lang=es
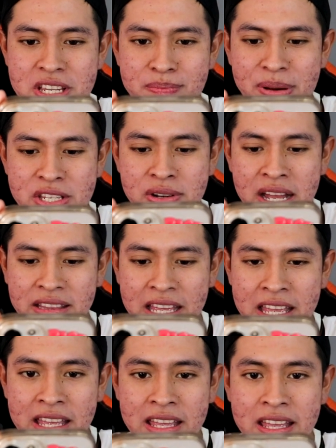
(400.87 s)
es
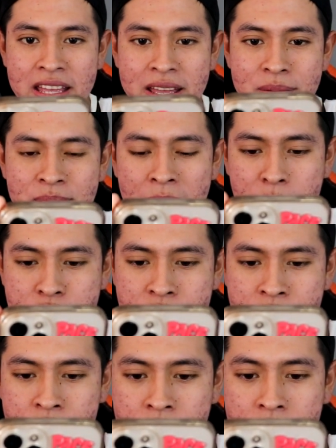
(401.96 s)
impresionante. Vamos.
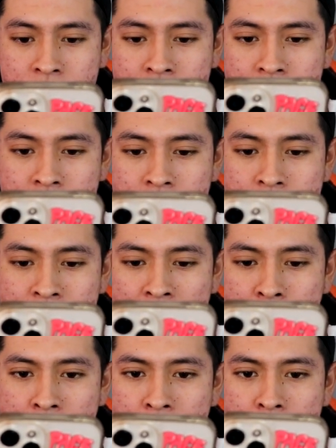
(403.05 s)

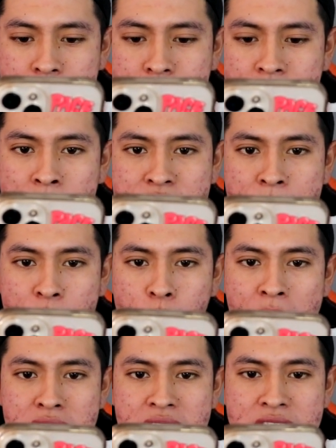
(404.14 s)
Vamos, vamos, vamos. Vamos a
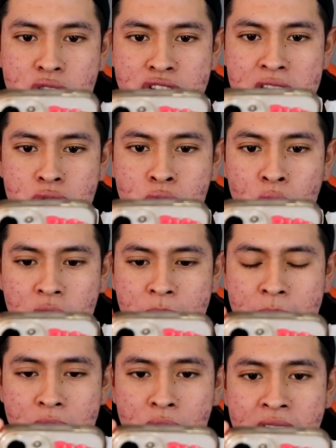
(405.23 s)
preocuparnos en destrozar su torre
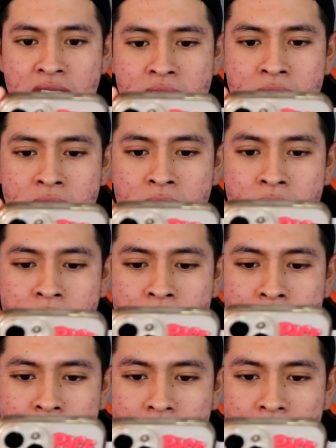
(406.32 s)
primero, ¿ok?
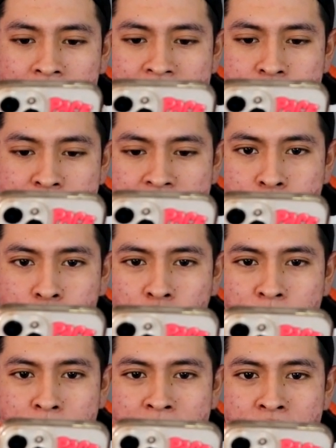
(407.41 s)
En destrozar su
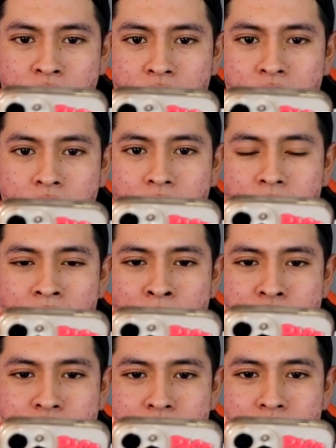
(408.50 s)
torre primero.
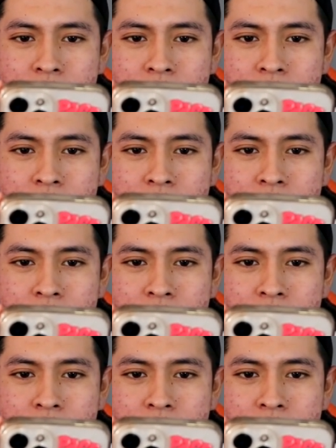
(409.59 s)
Vamos.